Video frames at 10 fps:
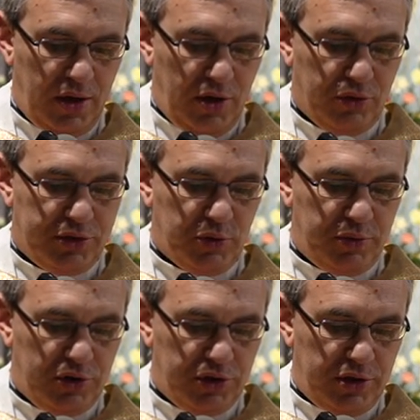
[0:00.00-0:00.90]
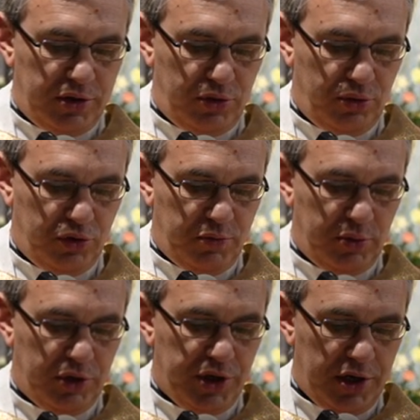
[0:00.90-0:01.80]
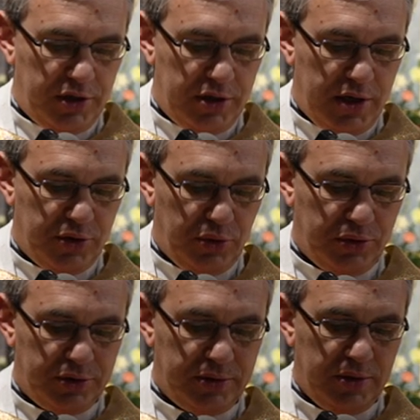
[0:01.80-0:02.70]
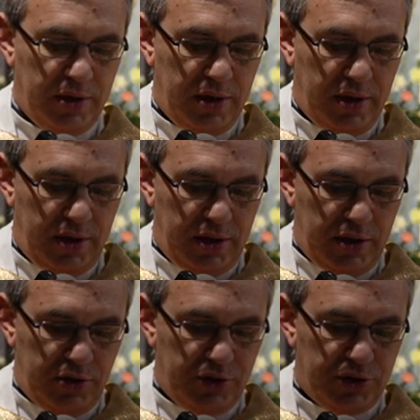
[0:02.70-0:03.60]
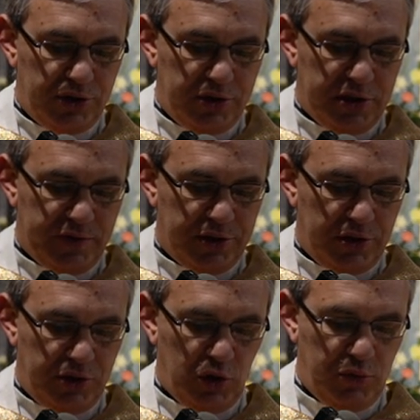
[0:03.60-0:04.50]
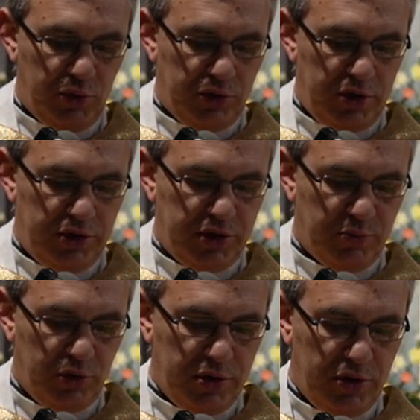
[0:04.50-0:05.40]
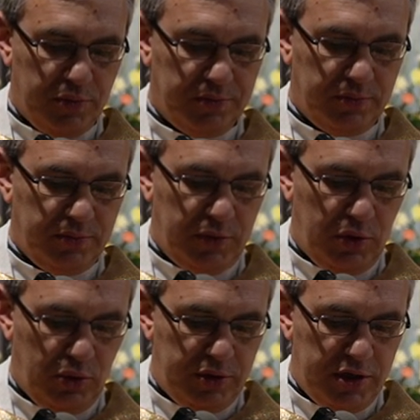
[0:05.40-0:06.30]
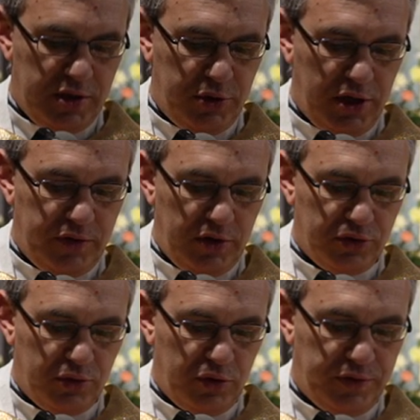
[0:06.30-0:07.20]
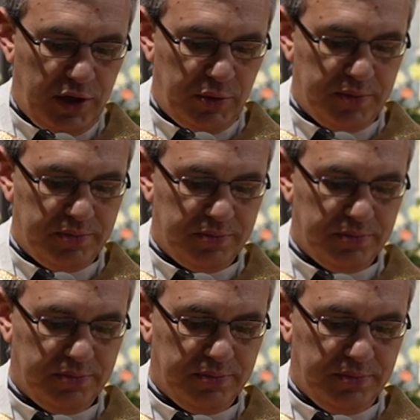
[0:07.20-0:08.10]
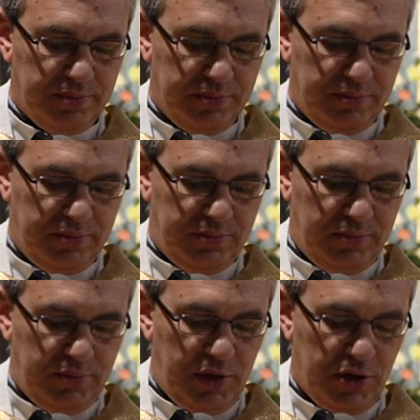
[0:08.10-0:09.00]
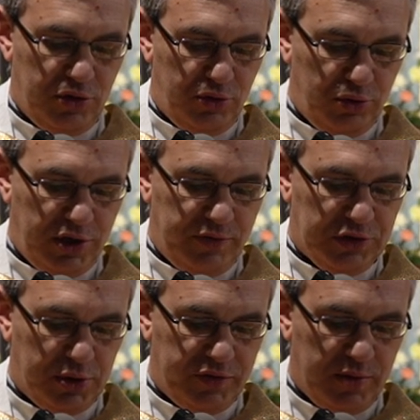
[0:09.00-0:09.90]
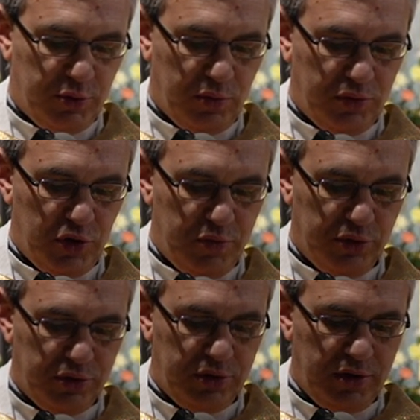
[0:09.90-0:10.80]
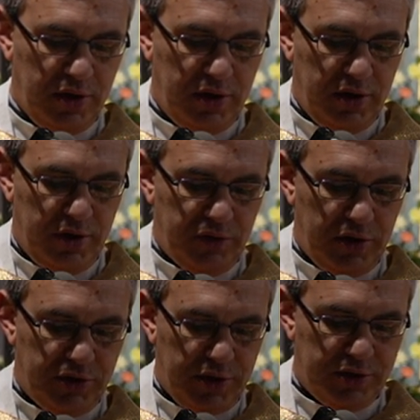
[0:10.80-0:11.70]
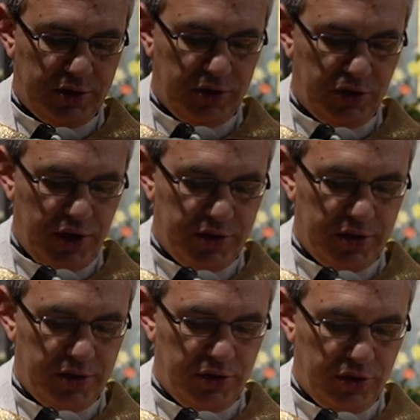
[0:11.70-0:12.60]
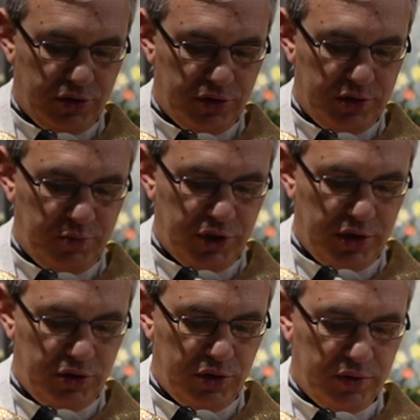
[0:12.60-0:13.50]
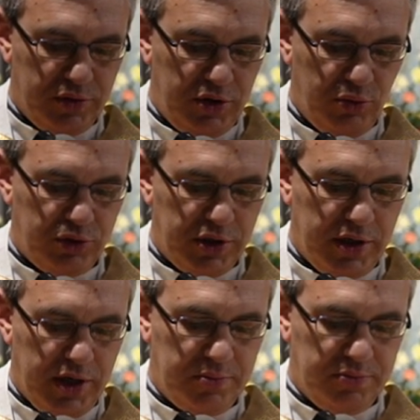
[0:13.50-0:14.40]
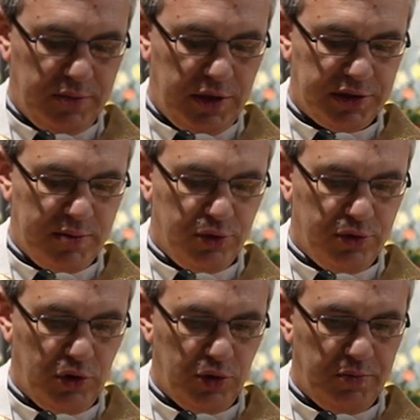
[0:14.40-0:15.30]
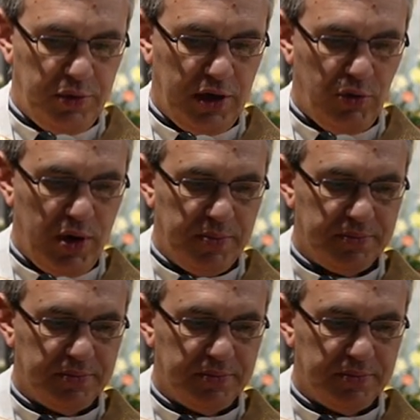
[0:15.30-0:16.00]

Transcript: Chociażby grzechy dusz były czarne jak noc, kiedy grzesznik zwraca się do miłosierdzia mojego, oddaje mi największą chwałę. Kiedy dusza wysławia moją dobroć, w ten czas szatan drży przed nią i ucieka na samo dno piekła.